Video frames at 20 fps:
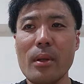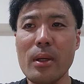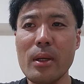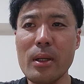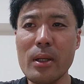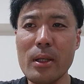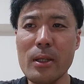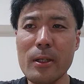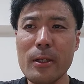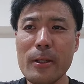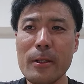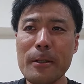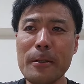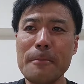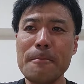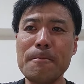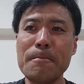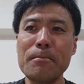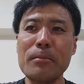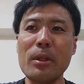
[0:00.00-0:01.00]
ああ
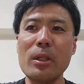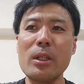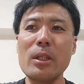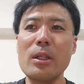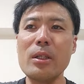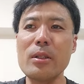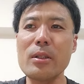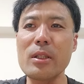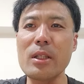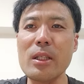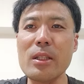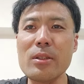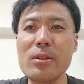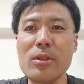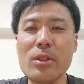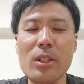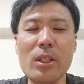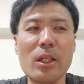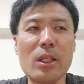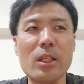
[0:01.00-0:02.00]
原
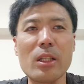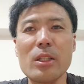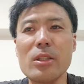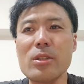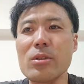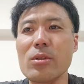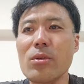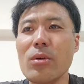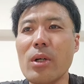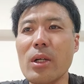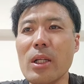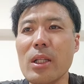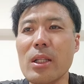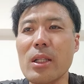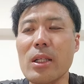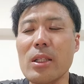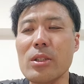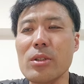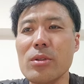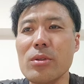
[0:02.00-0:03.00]
付きでいつ壊れ
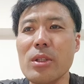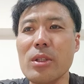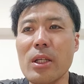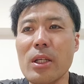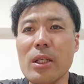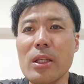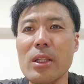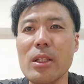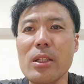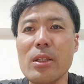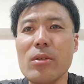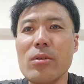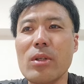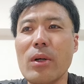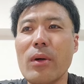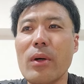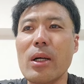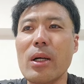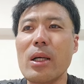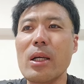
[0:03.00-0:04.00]
て修理隊いるか
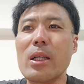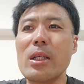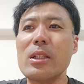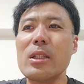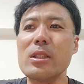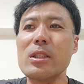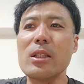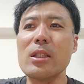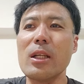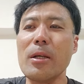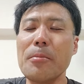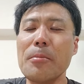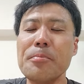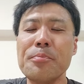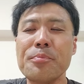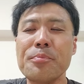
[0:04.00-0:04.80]
分からへんしね